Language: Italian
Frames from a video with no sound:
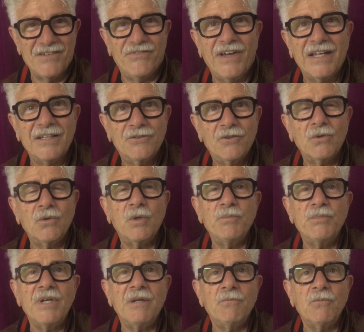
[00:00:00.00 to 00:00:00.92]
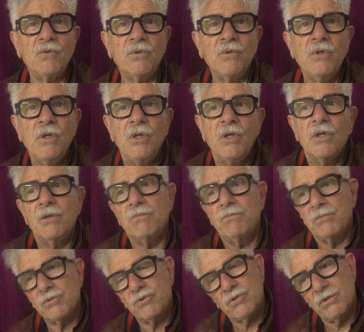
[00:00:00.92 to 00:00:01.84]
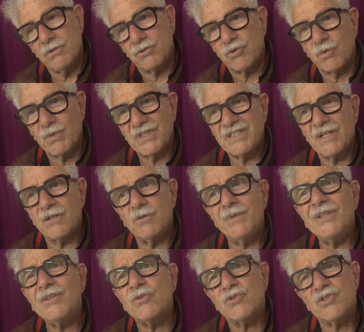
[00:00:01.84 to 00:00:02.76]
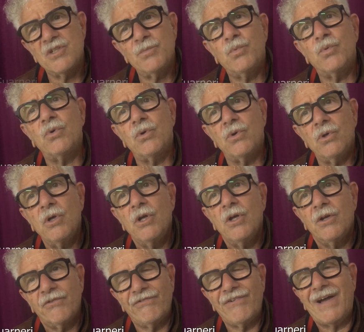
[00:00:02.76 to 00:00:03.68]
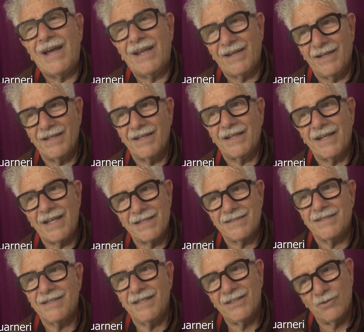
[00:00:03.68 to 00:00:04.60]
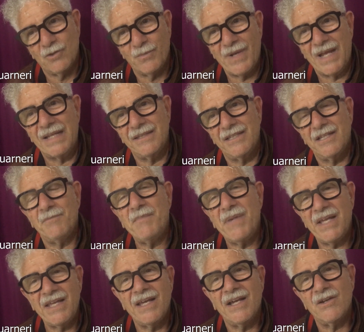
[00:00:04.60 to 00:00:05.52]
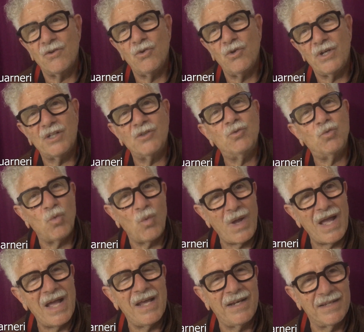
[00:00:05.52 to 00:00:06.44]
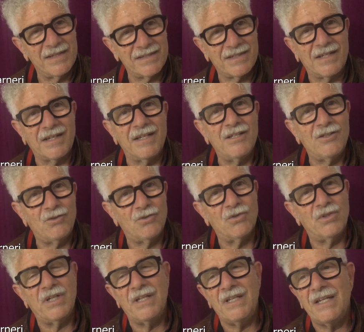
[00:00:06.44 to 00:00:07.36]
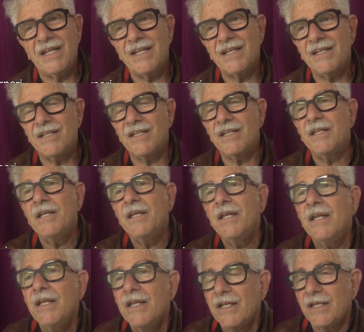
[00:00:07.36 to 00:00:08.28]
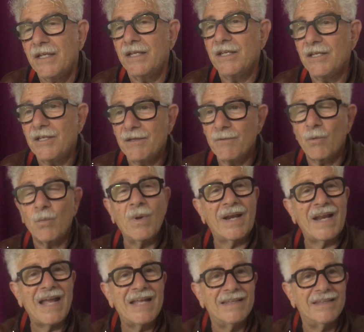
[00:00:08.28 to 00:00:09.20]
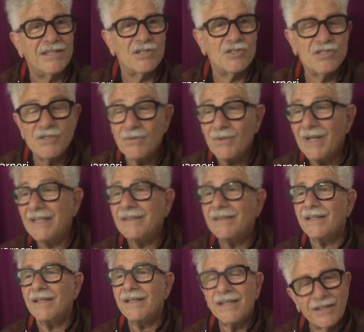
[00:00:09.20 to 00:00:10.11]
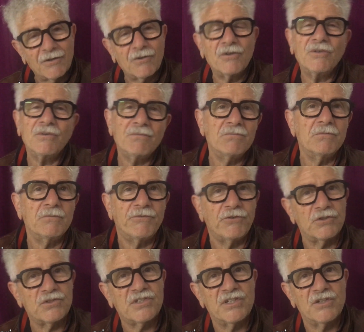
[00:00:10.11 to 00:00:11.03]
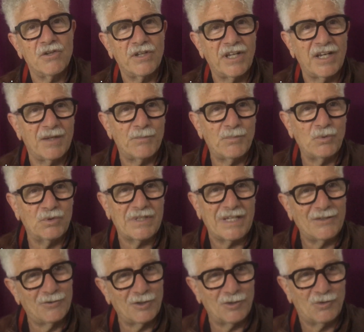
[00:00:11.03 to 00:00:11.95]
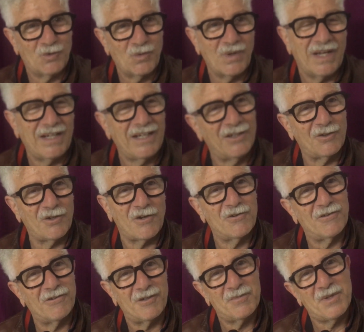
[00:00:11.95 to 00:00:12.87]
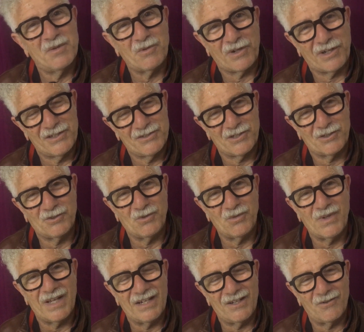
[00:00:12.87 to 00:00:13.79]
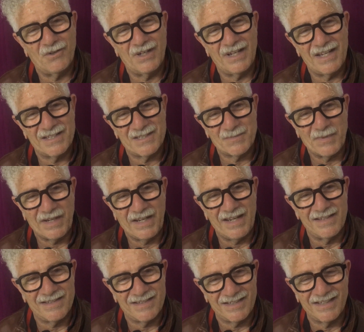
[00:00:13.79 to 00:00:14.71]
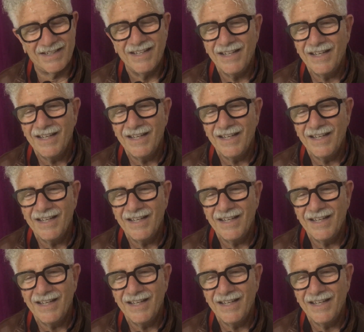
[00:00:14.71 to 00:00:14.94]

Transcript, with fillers: fatto, abbiamo, eh, su questo argomento si può fare la classica domanda, ma è ancora attuale, scritto negli anni eh, 40, 50, ecco, forse non era più tanto attuale, allora noi l'abbiamo reso attuale con le esperienze,